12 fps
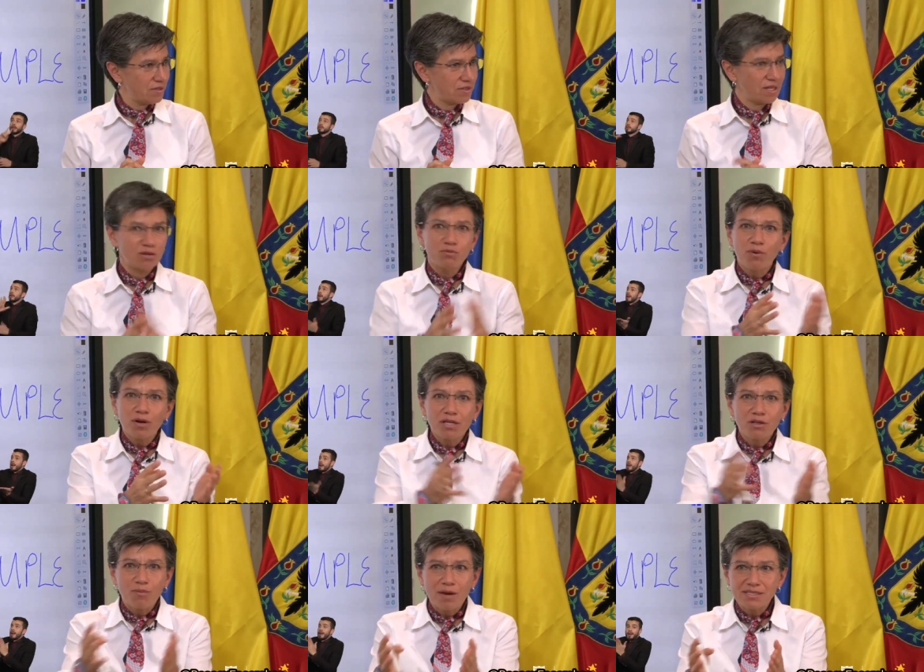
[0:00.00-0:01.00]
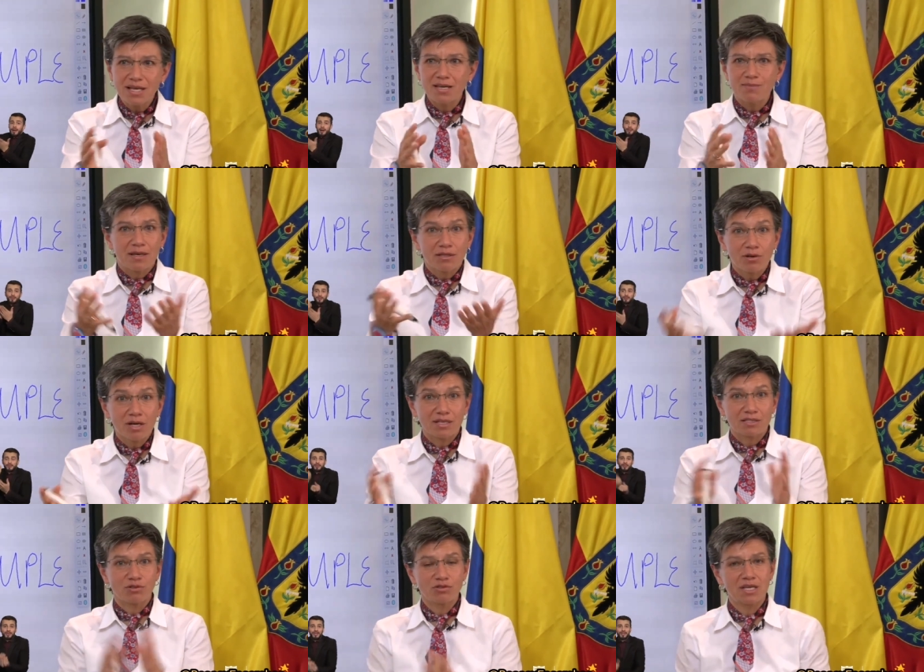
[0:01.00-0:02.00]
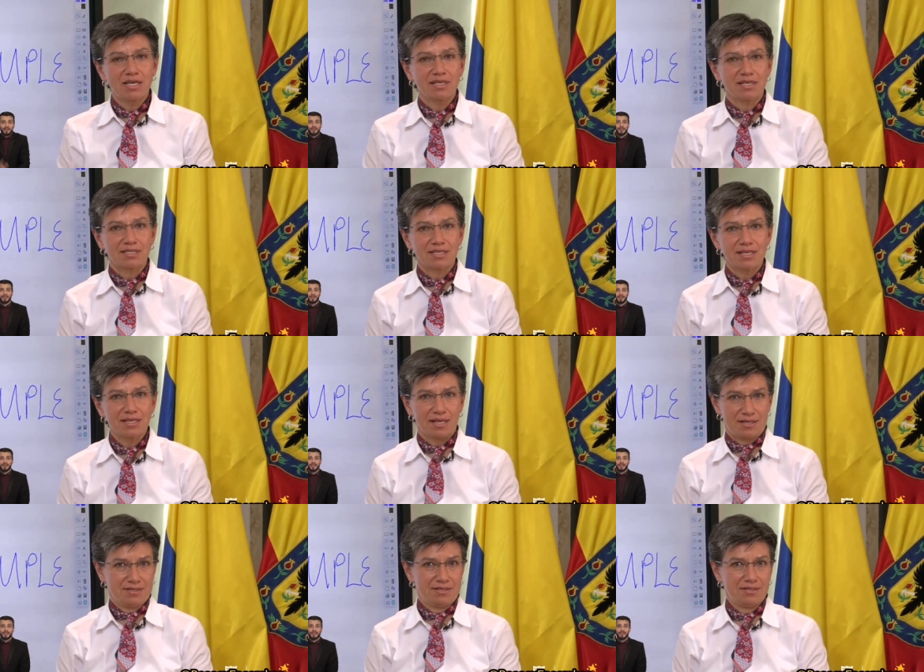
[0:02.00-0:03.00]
Y en un poquito más de alimento que en estos días se necesita.